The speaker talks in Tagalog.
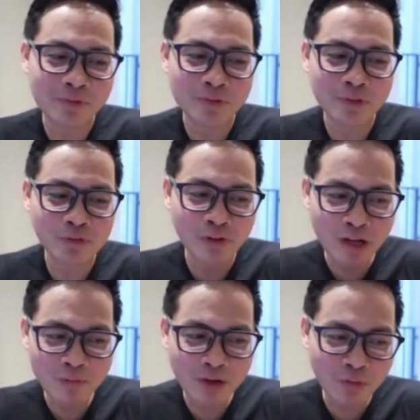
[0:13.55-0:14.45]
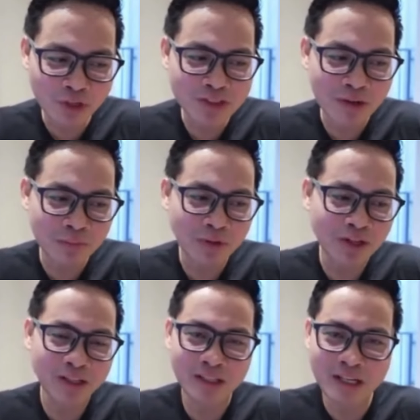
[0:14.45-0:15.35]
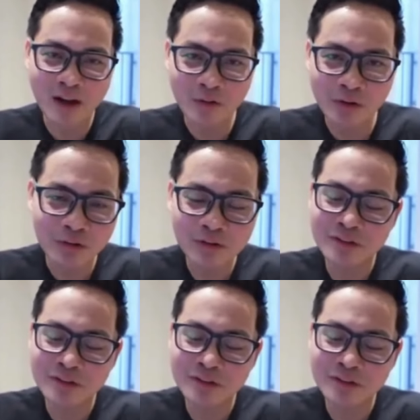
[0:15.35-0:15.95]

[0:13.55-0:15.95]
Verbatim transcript: Survival, for example, na hindi nakulong